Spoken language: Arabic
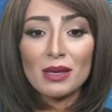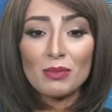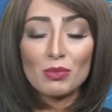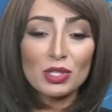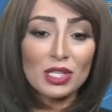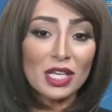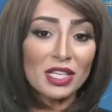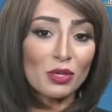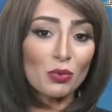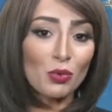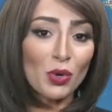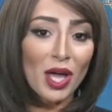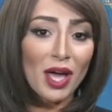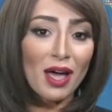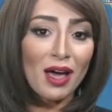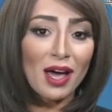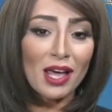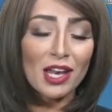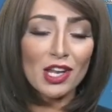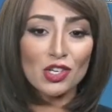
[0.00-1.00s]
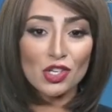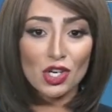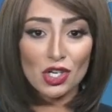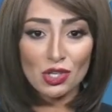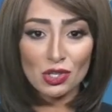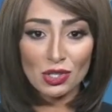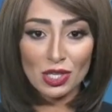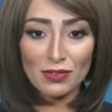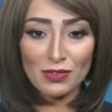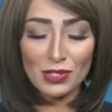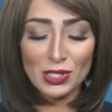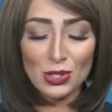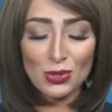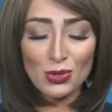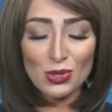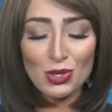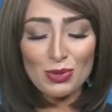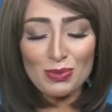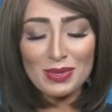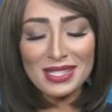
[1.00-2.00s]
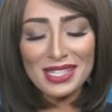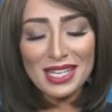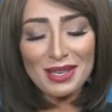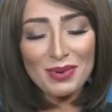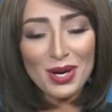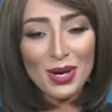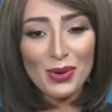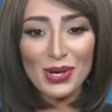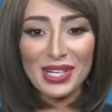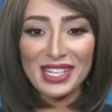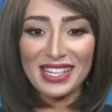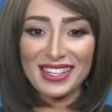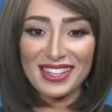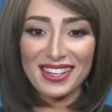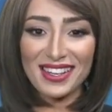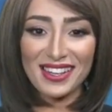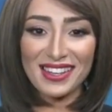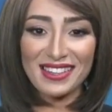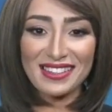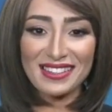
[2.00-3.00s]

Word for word: متنوعة على شاشة تلفزيون اليوم السابع وإلى اللقاء